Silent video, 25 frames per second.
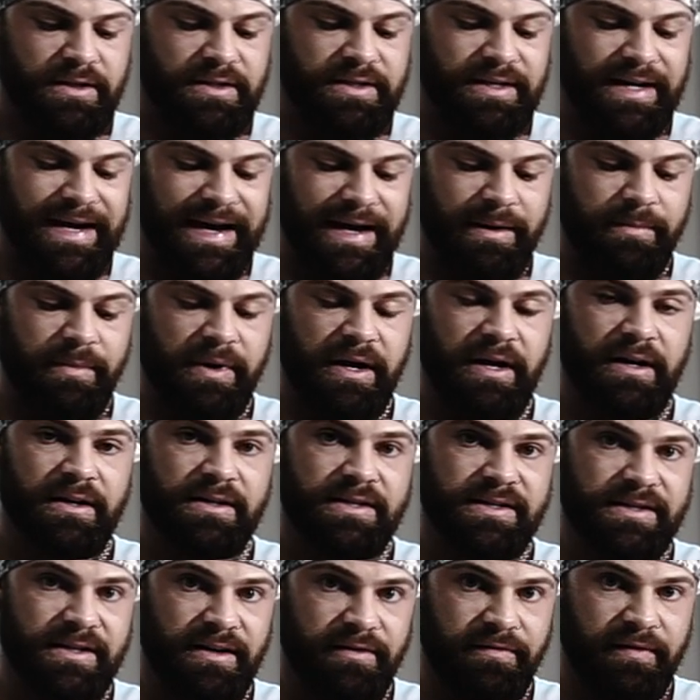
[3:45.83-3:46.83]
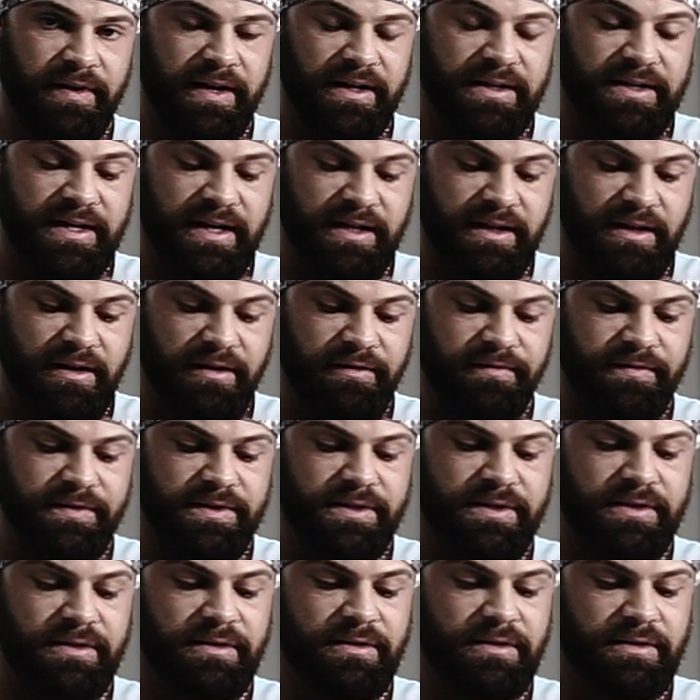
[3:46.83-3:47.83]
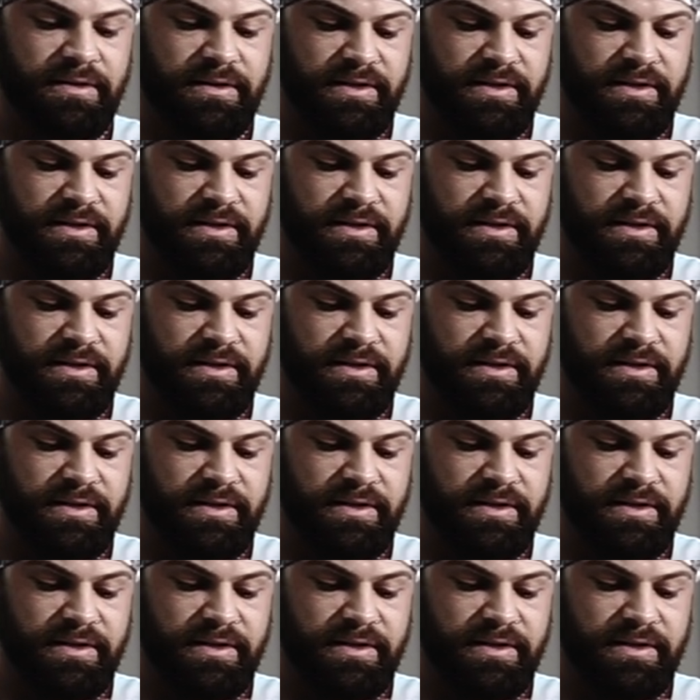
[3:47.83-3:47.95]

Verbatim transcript: dreimal Stiff Leg Deadlifts,